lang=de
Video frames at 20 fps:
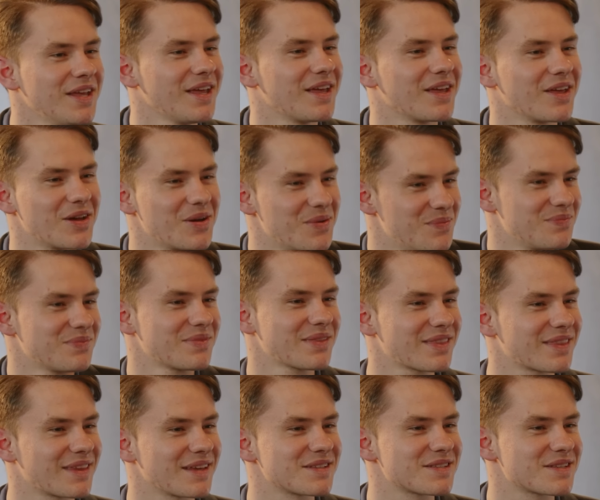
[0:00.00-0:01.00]
Ähm,
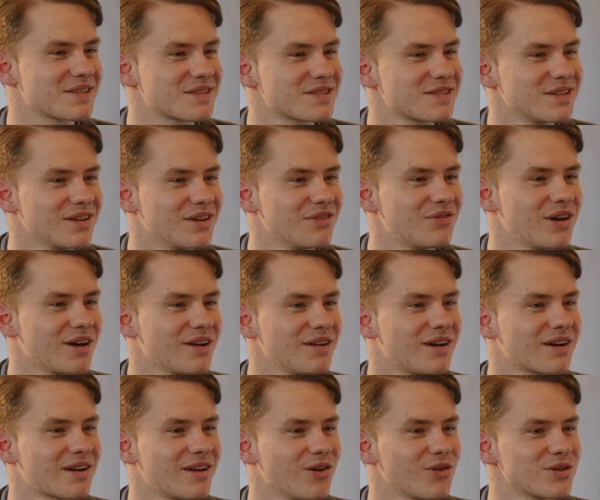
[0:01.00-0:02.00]
das ist eine, wäre ein
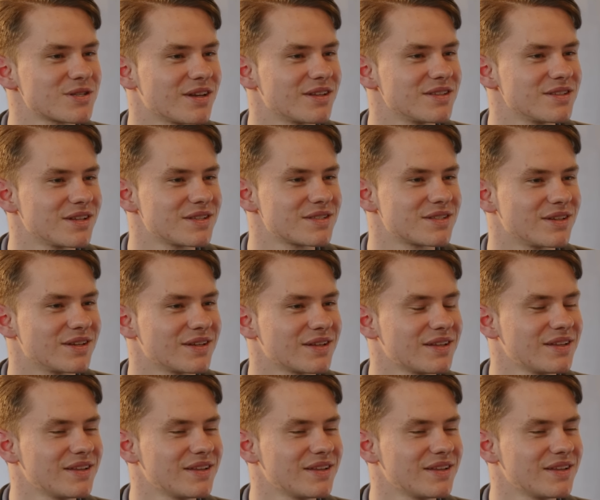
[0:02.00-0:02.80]
Erklärungsansatz. Ja.